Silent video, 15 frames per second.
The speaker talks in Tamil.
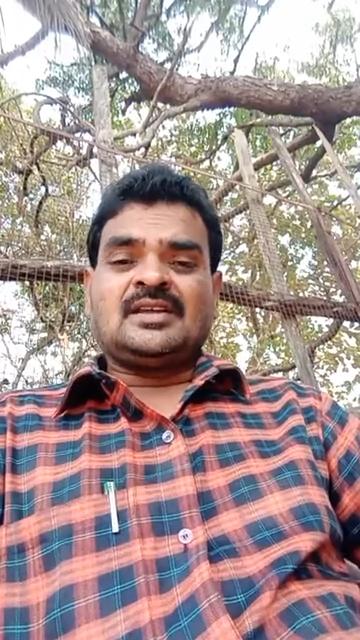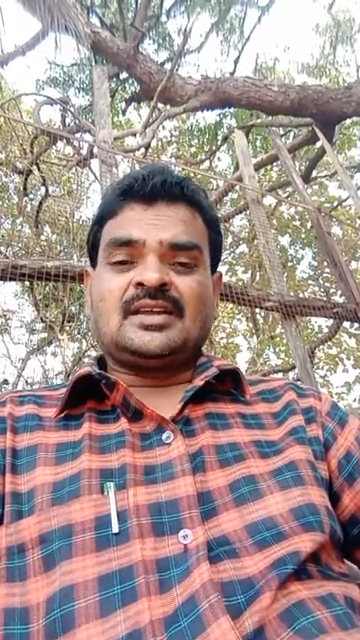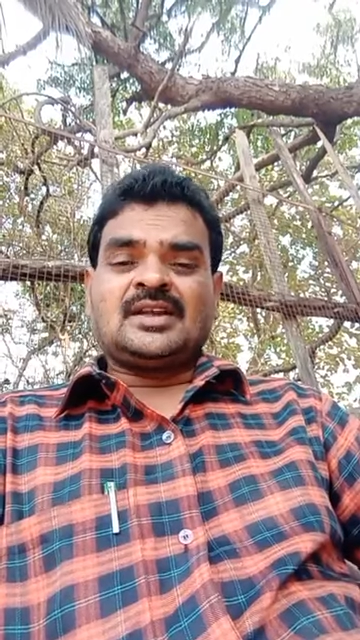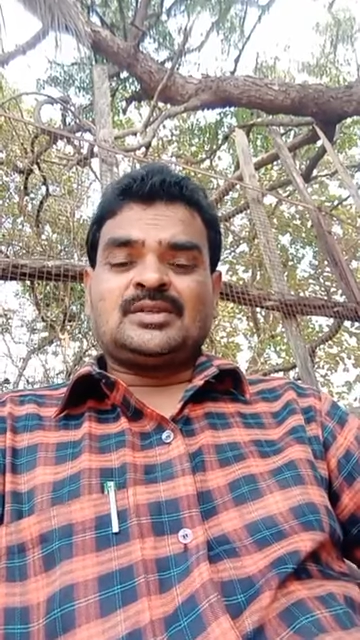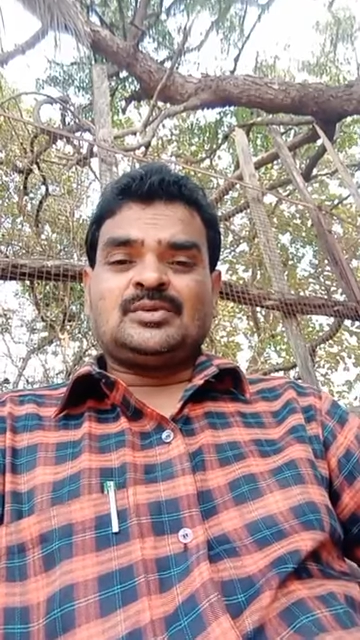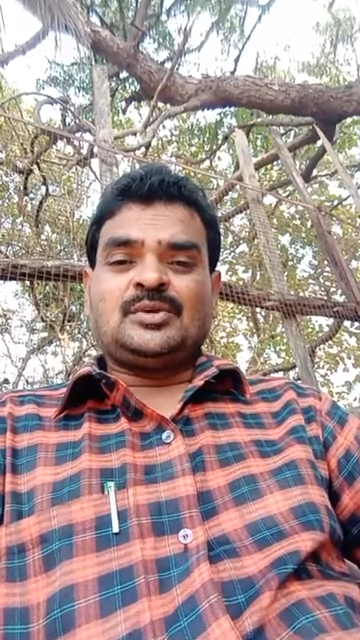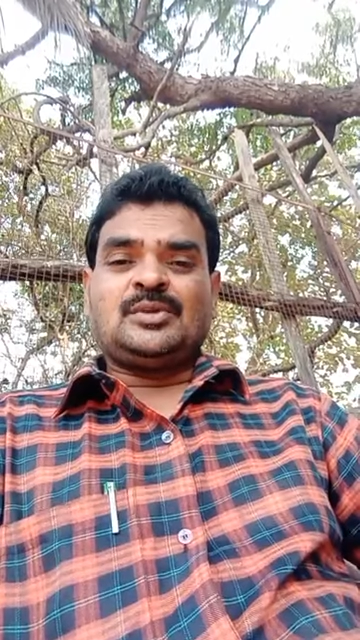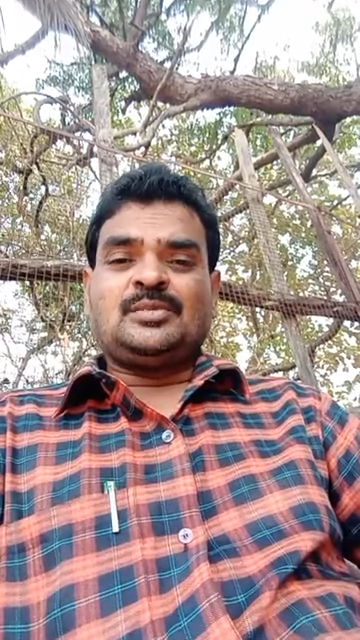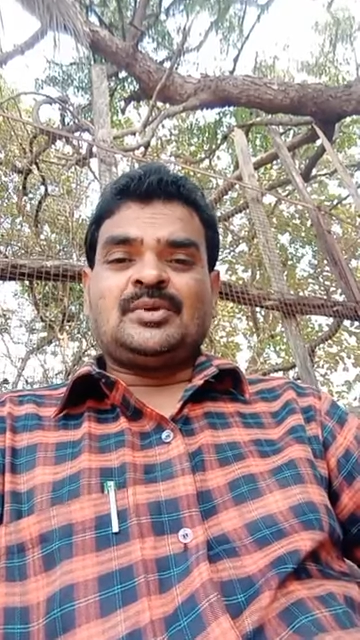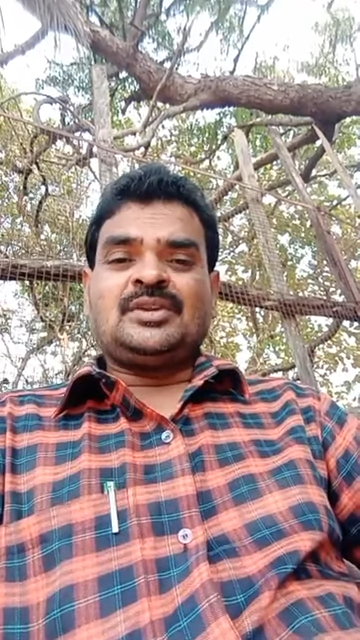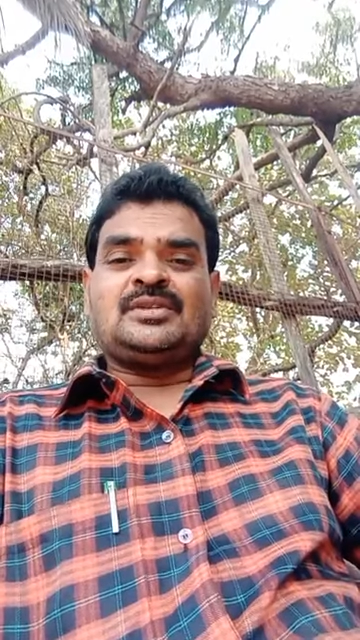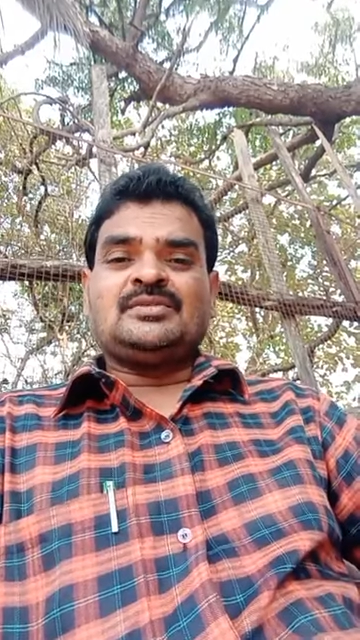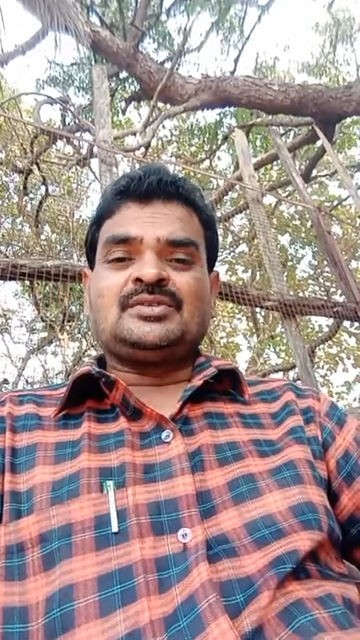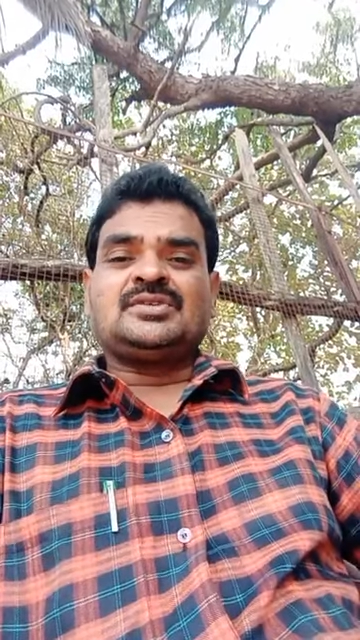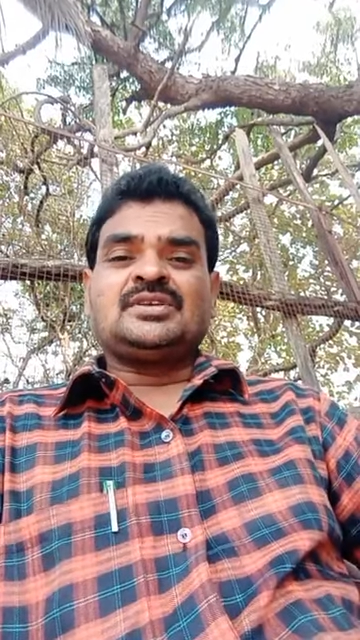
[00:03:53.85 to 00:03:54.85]
சேர்க்கறது ஒரு
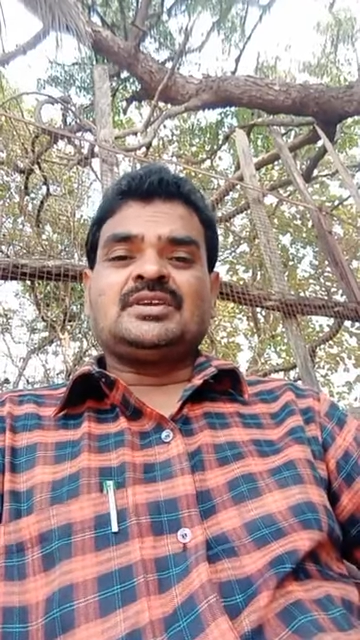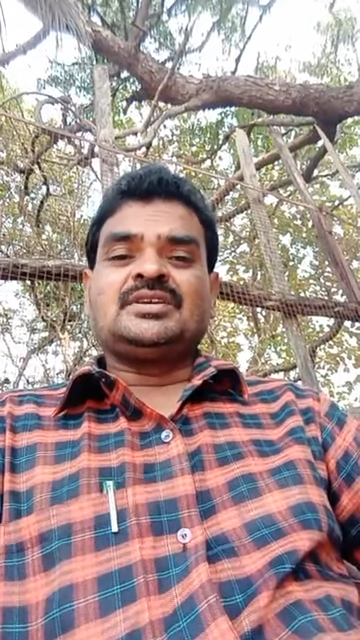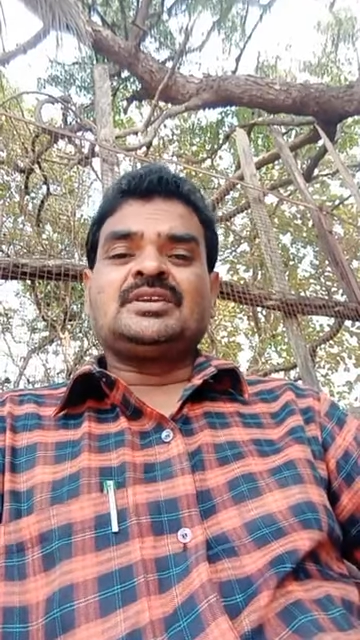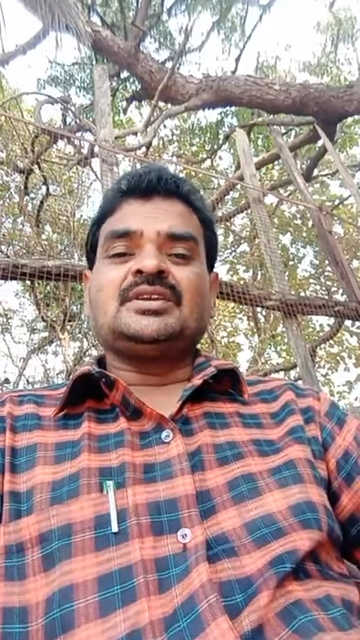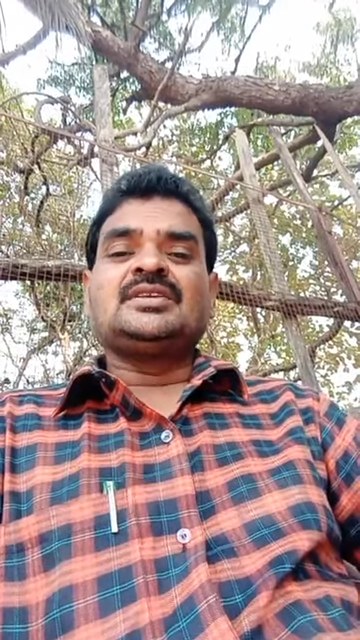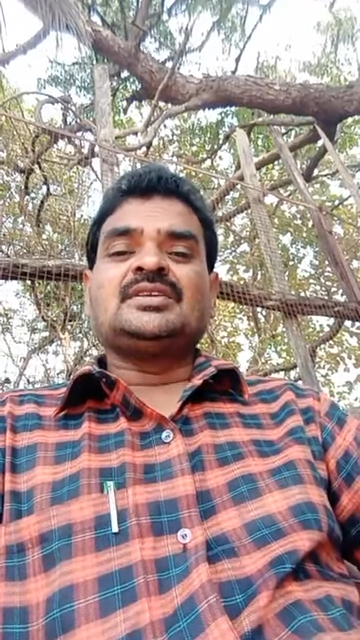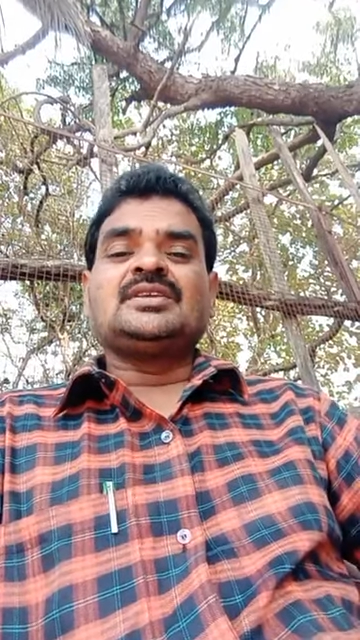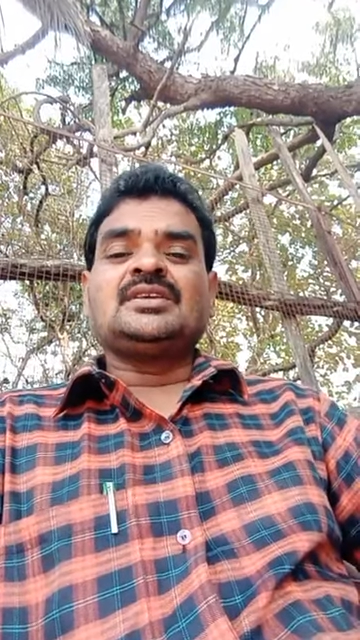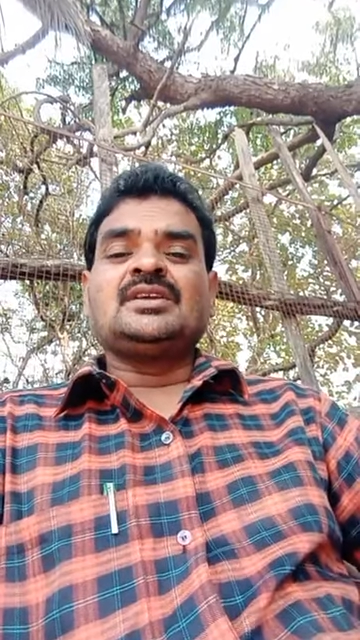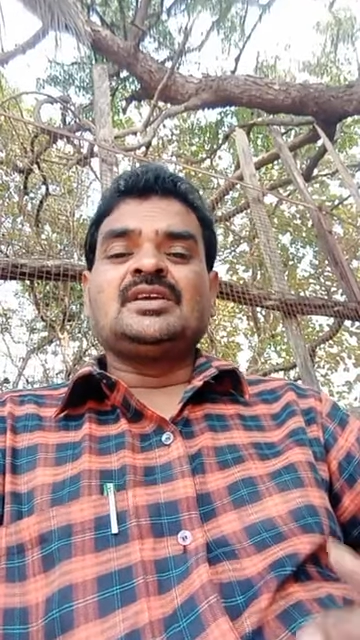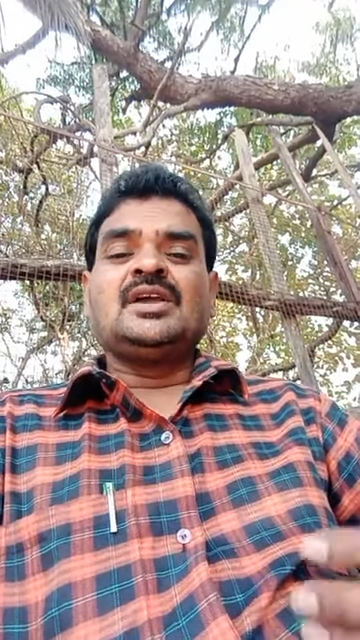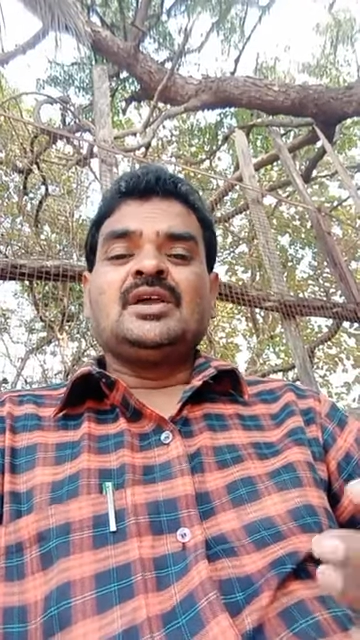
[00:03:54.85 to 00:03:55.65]
பெரிய விஷயம் கிடையாது